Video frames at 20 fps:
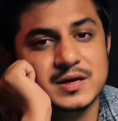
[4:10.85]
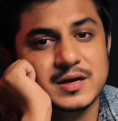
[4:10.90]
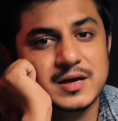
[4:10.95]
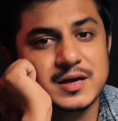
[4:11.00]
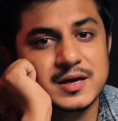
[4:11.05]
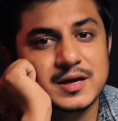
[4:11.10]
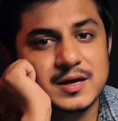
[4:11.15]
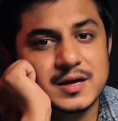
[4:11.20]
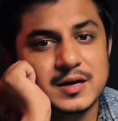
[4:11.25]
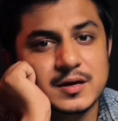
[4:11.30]

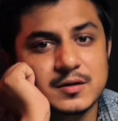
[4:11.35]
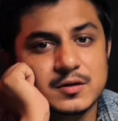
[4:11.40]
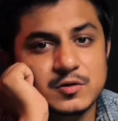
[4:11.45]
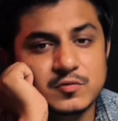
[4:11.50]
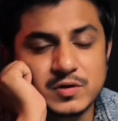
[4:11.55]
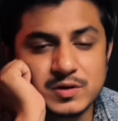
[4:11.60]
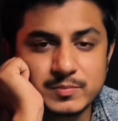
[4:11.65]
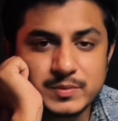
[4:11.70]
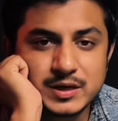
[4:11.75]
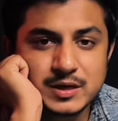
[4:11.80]
गया है
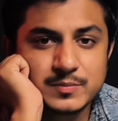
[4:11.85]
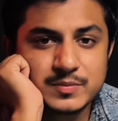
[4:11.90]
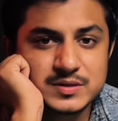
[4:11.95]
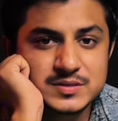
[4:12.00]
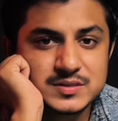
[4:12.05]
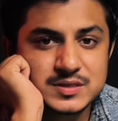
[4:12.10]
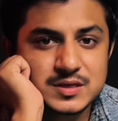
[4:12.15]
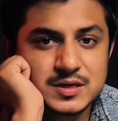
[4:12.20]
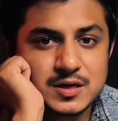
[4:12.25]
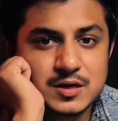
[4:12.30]
12
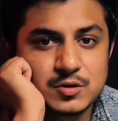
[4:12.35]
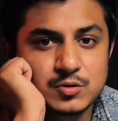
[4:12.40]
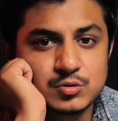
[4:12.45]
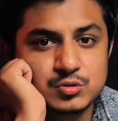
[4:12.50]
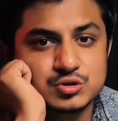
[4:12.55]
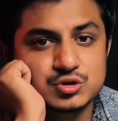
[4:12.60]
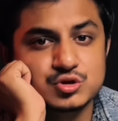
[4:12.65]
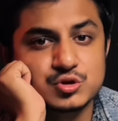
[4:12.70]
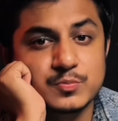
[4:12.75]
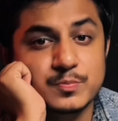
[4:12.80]
मेगापिक्सल का
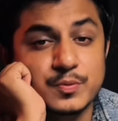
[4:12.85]
और जो